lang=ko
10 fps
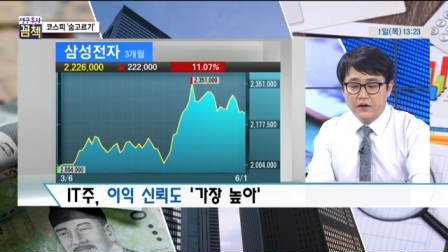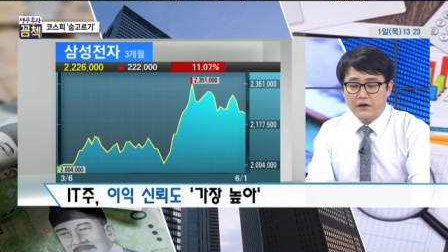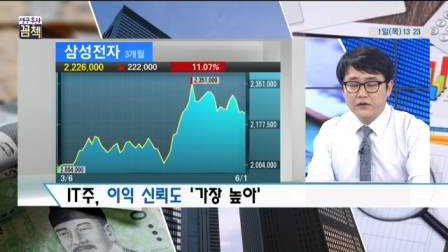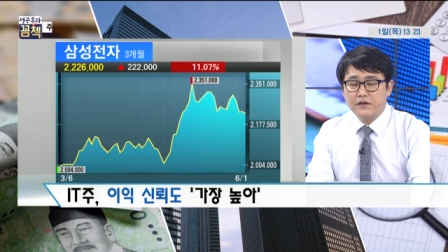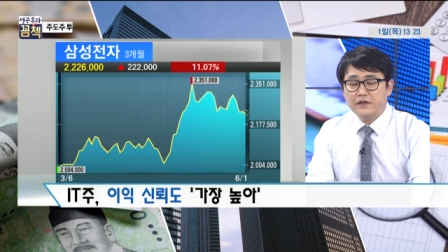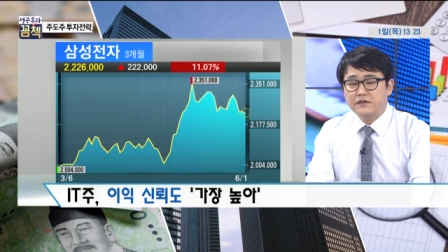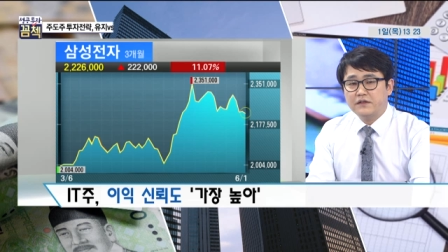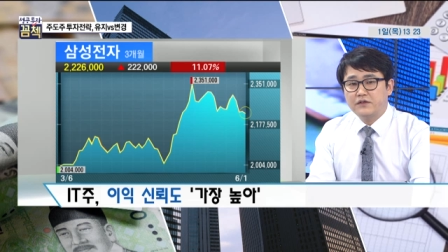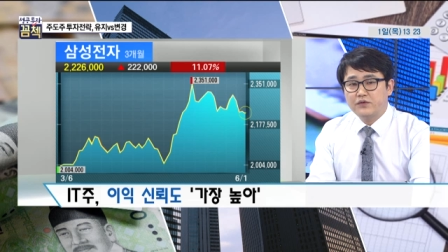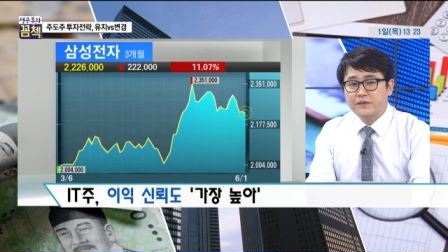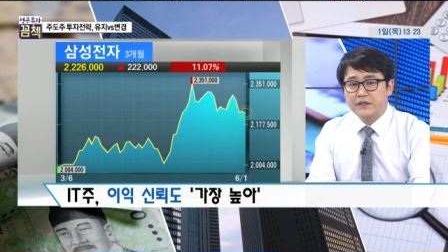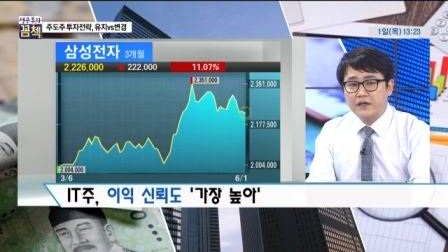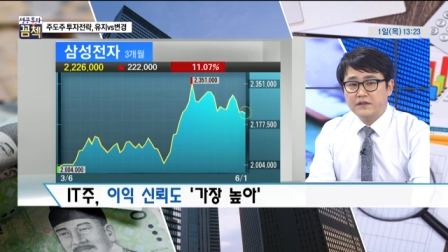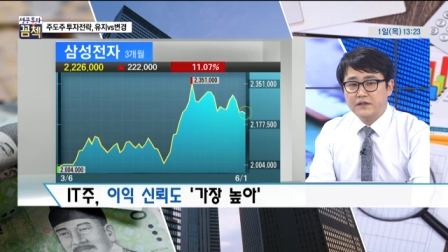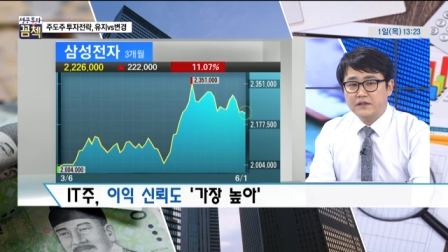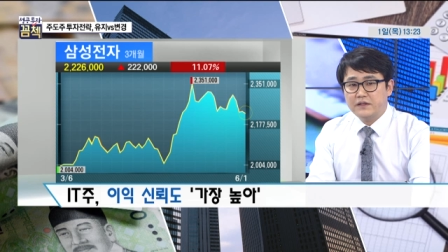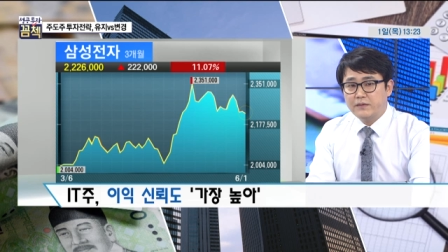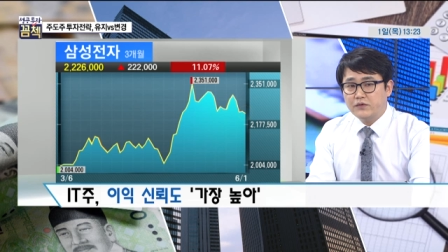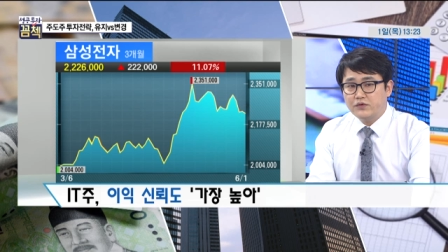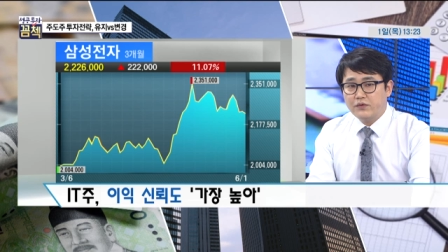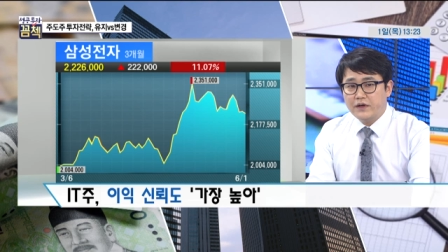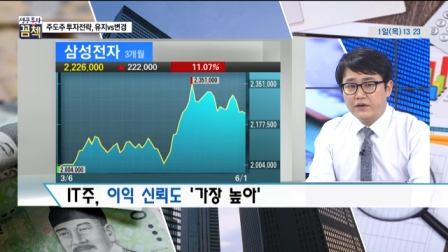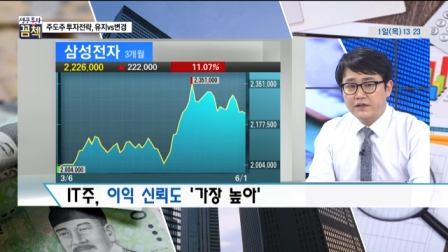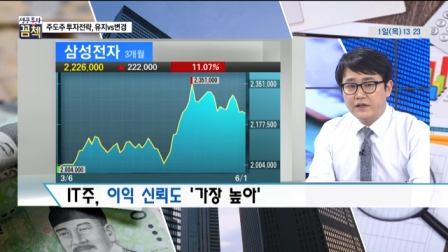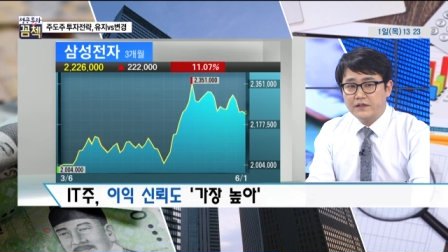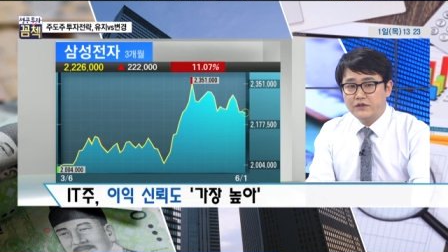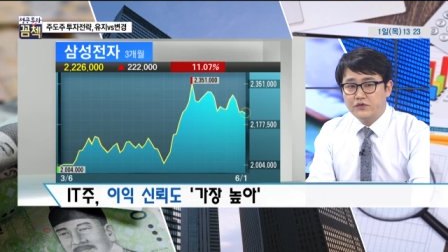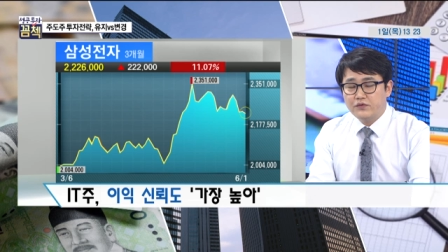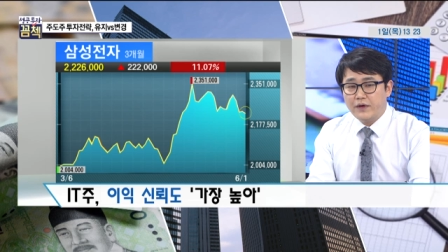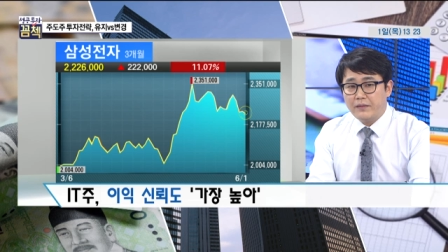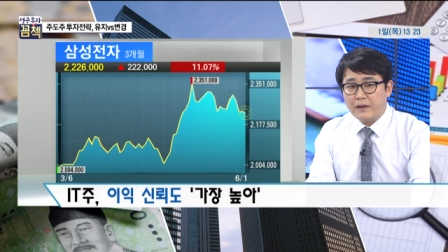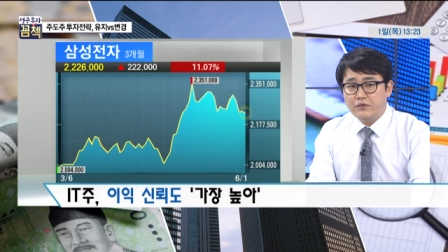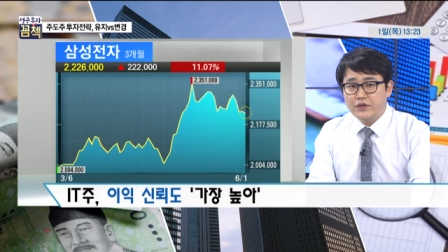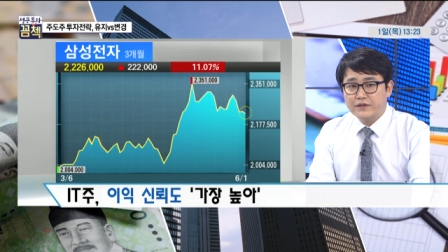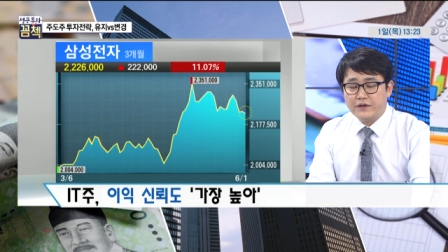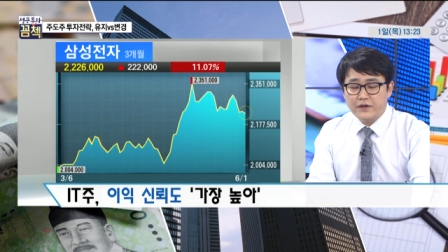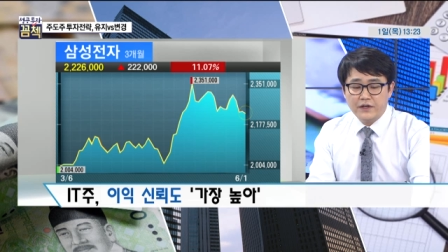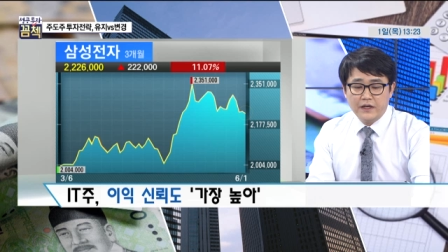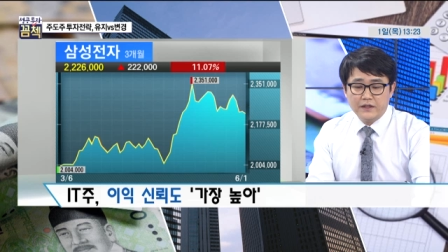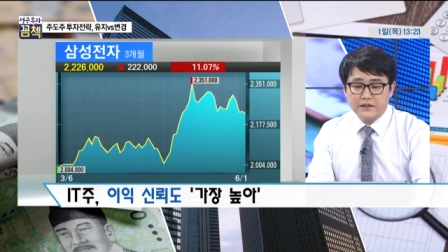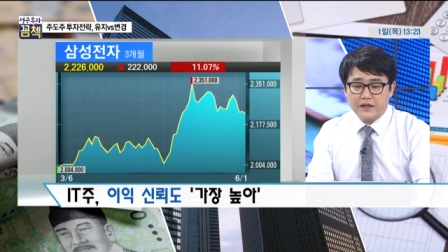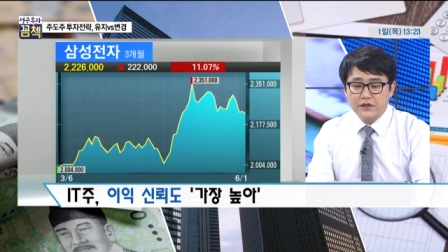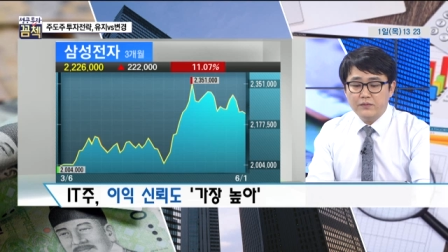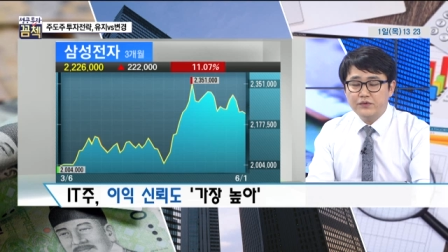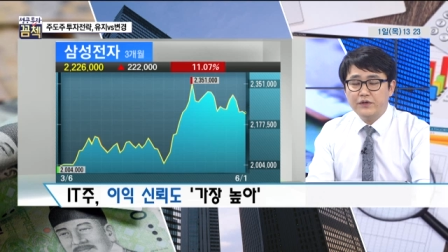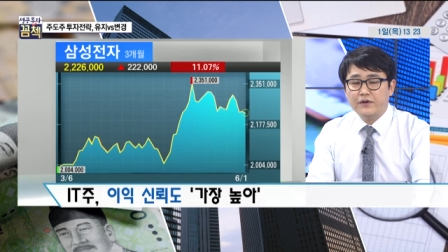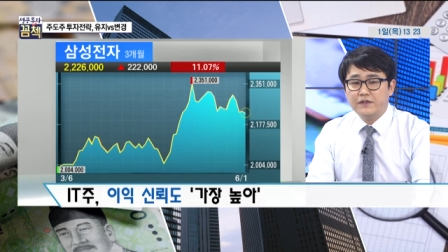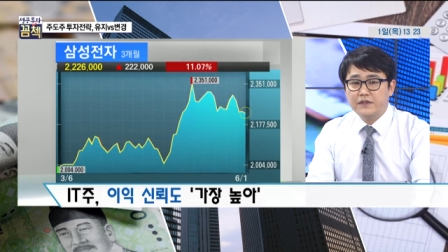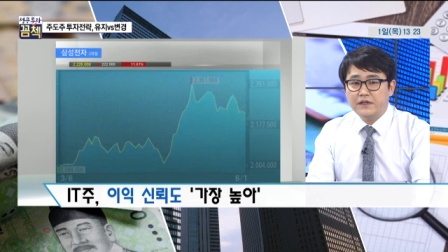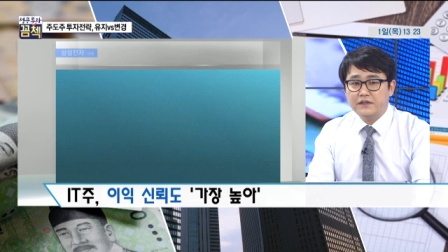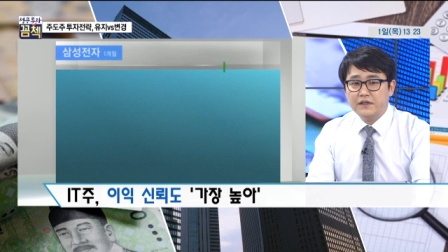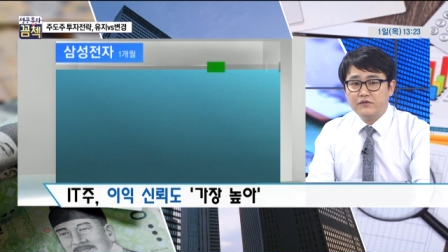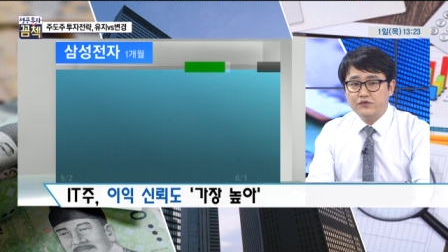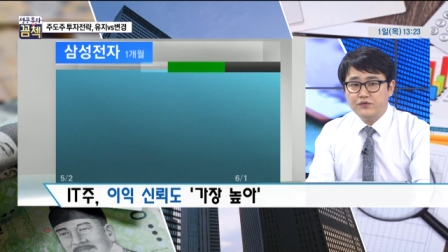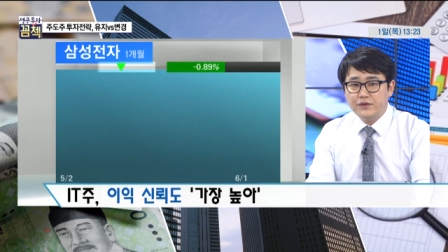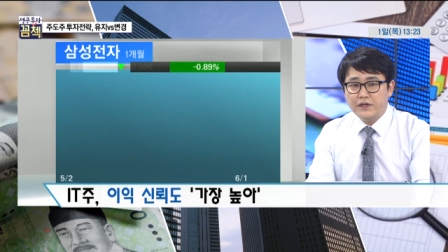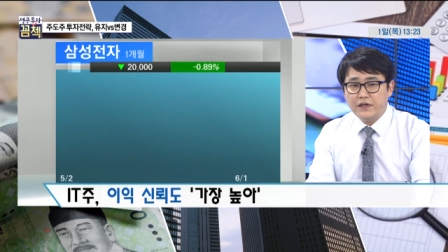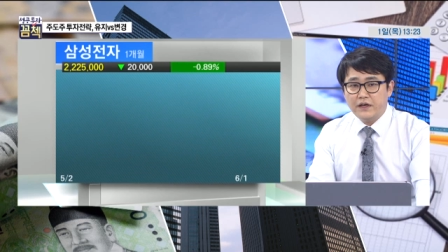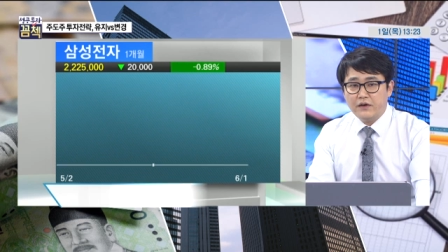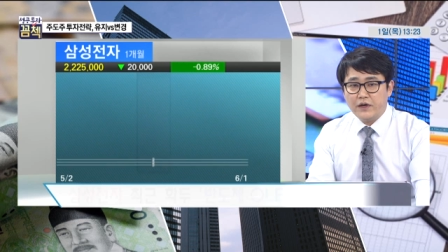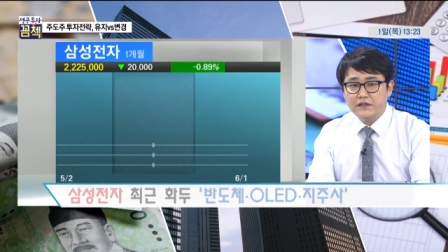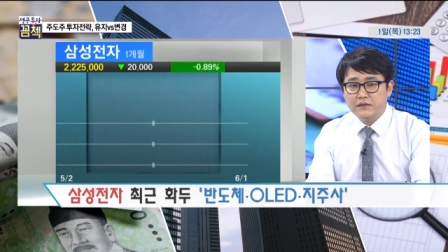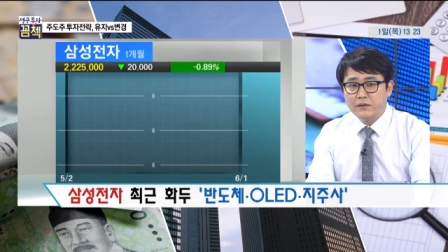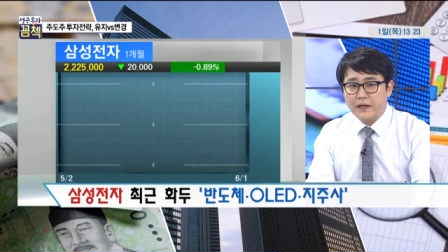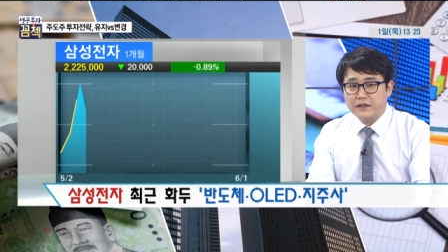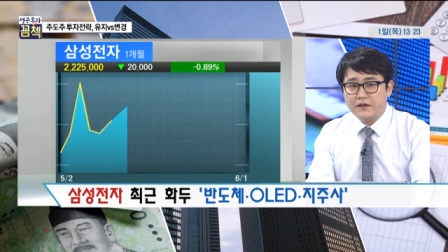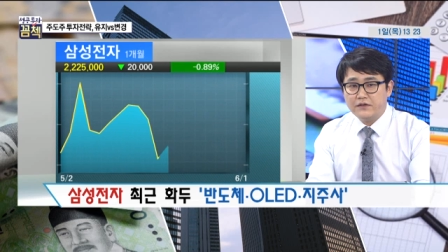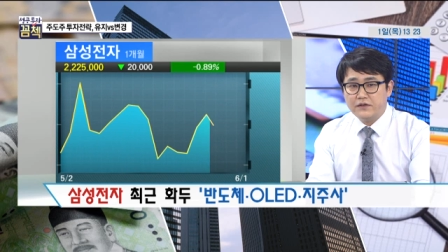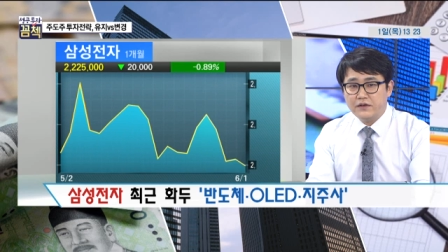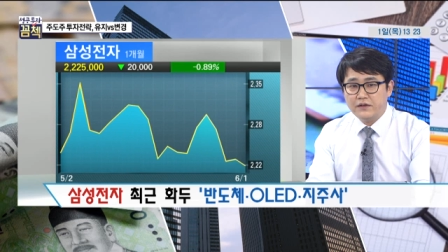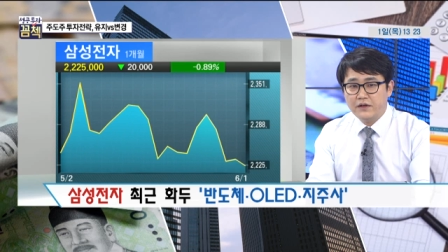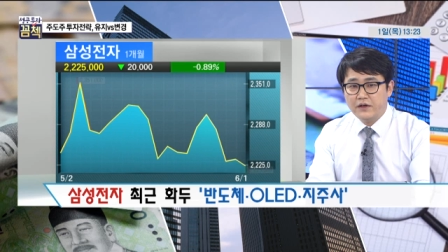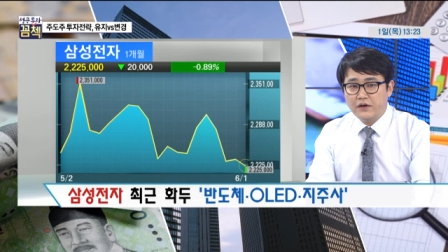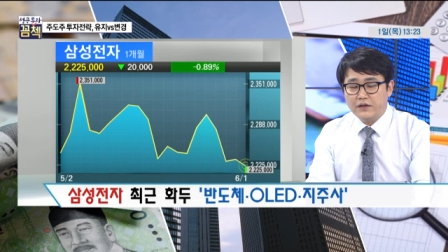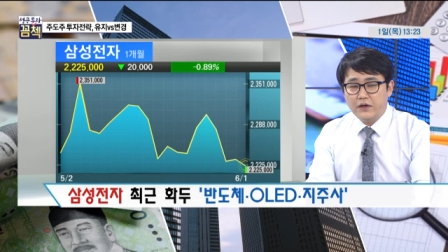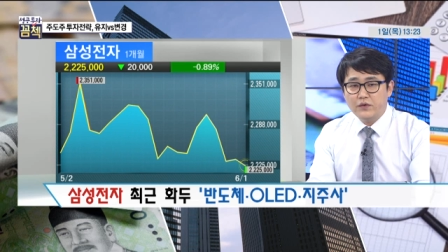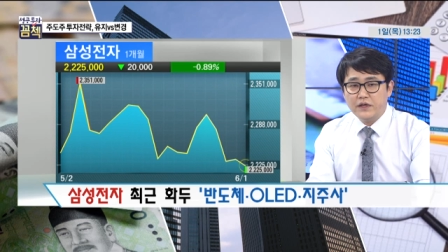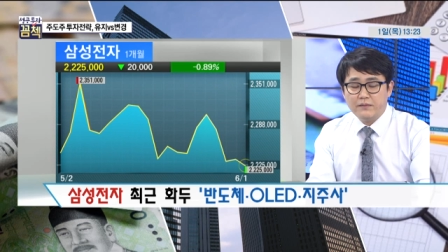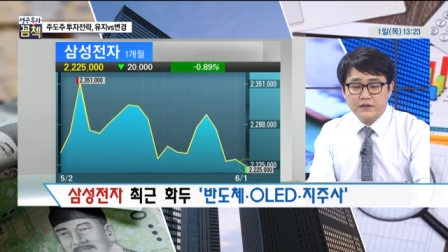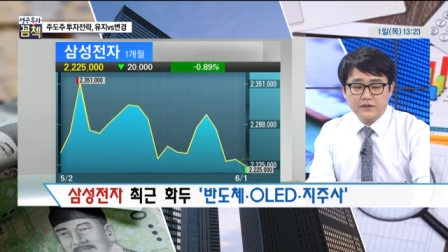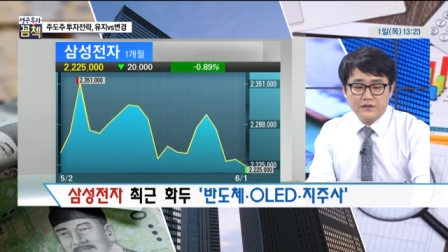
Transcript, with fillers: 어 그러한 이제 그룹사들의 지배구조 관련된 이슈와 맞물려서 작년부터 역시나 이제 꾸준하게 관심을 받아왔던 어, 내용이란 말이죠.